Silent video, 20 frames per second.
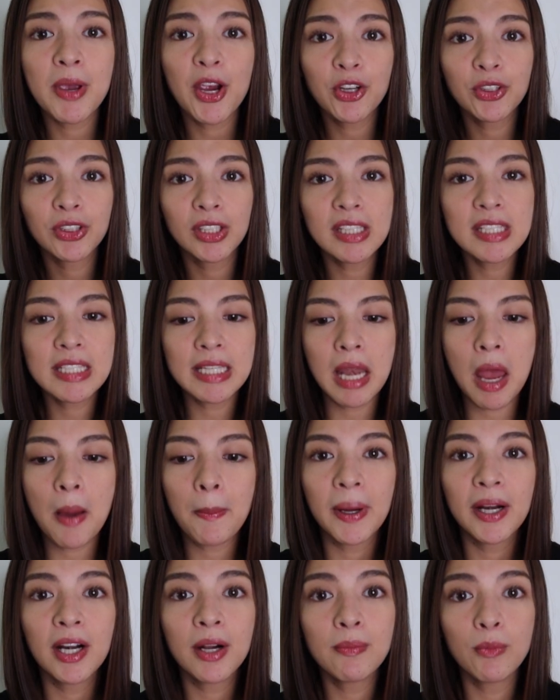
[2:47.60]
meron din
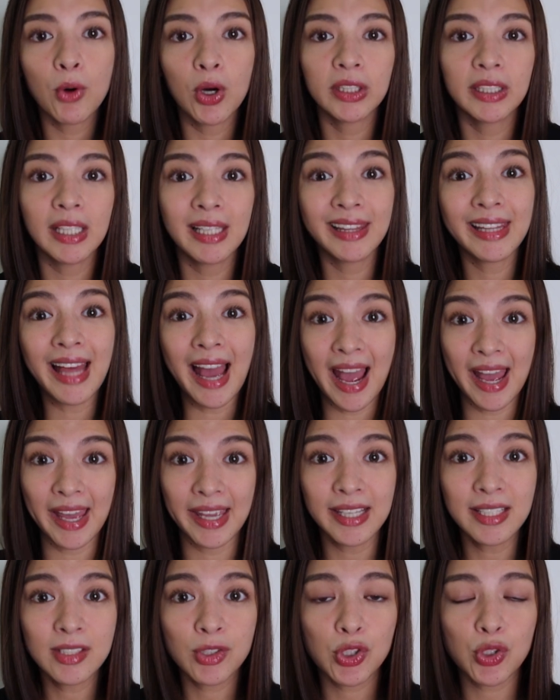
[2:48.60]
silang parang model na
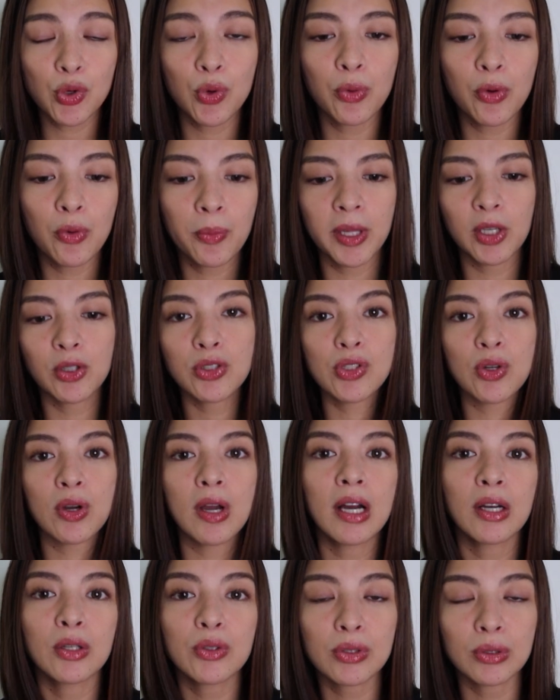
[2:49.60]
eyes. So, kung may gusto
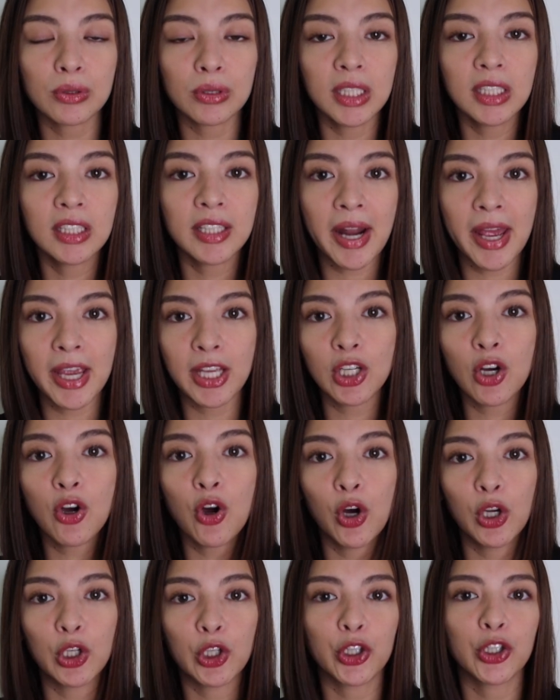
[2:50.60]
kang itry na
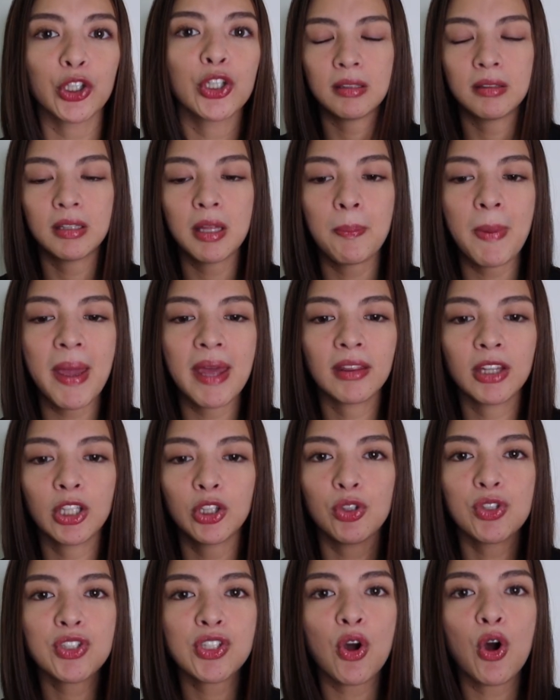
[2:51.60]
color,
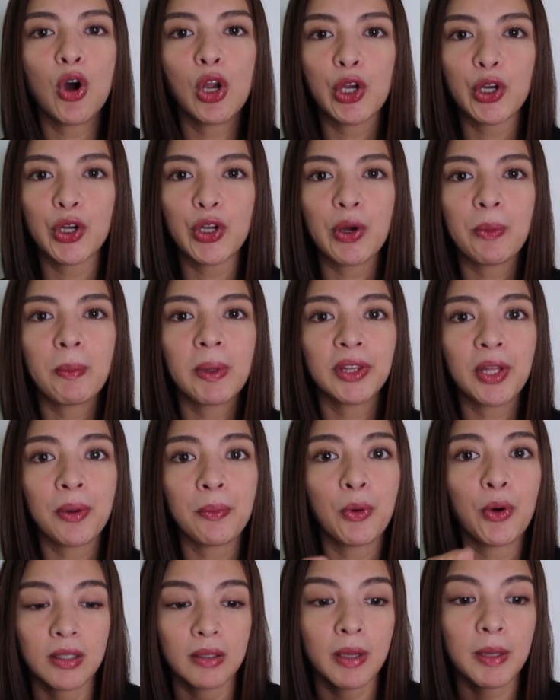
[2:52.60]
depende dun sa color ng mata
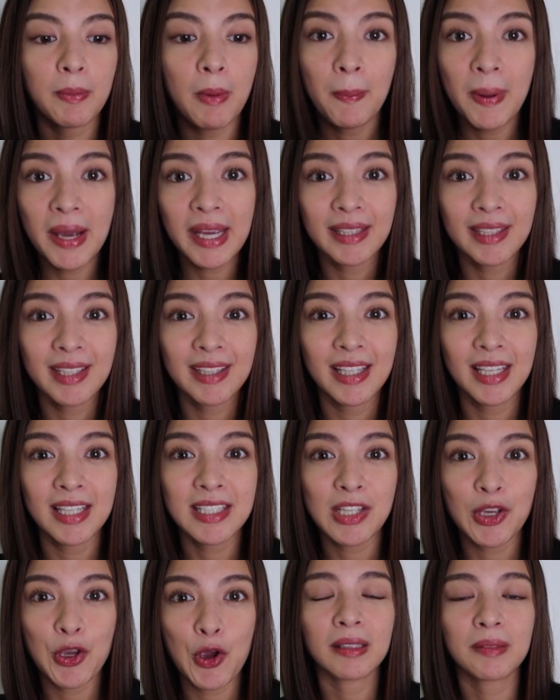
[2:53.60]
mo. Ipapakita
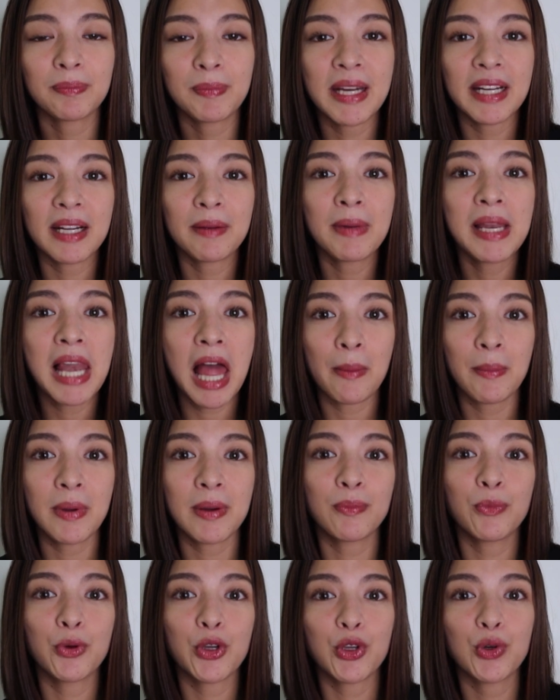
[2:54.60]
nila sa'yo para
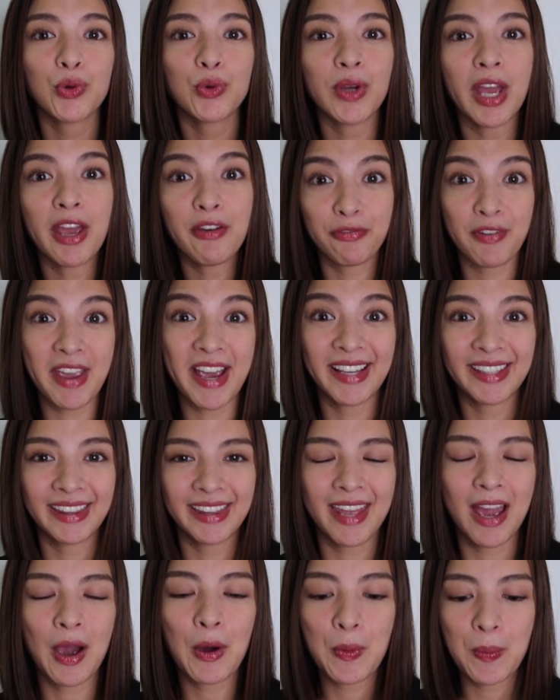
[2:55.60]
malaman mo yung effect
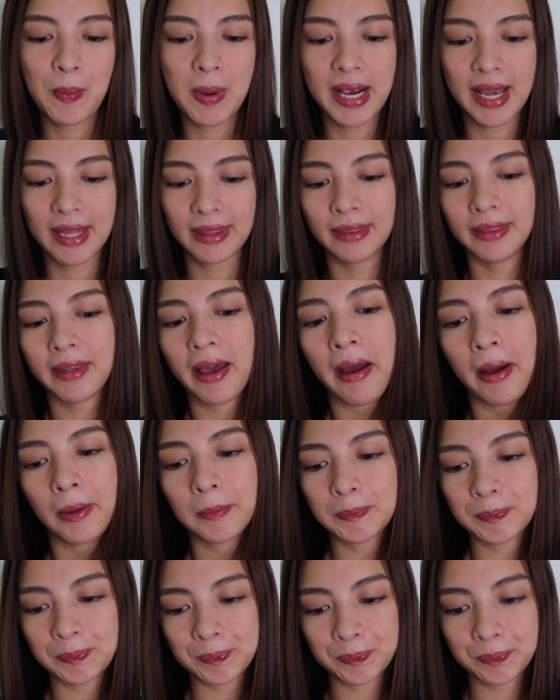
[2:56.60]
niya kung maganda.
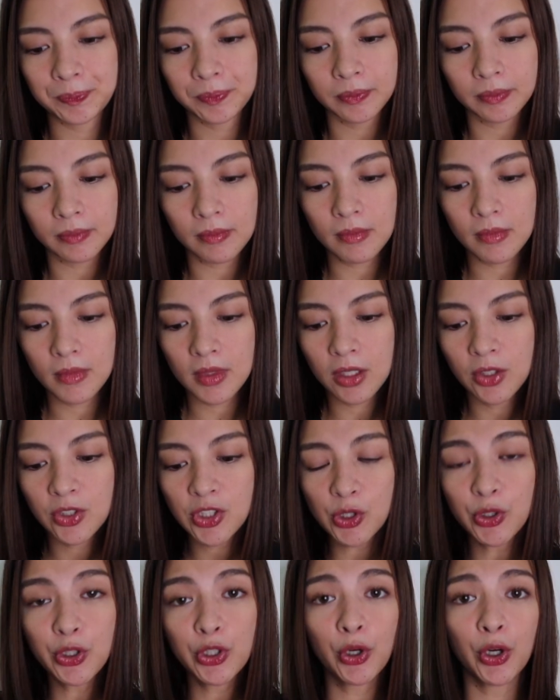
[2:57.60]

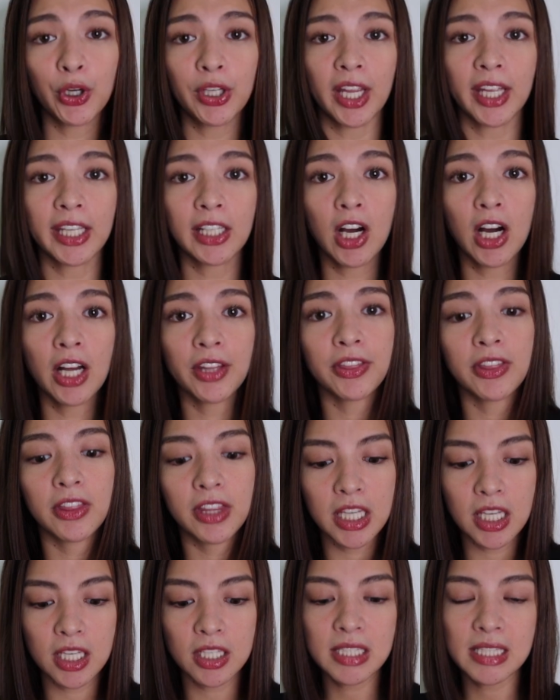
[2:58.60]
So, yon I got
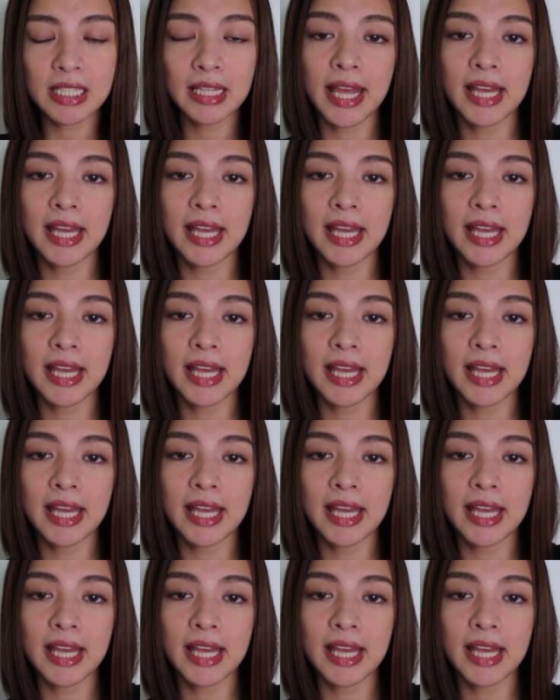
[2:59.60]
these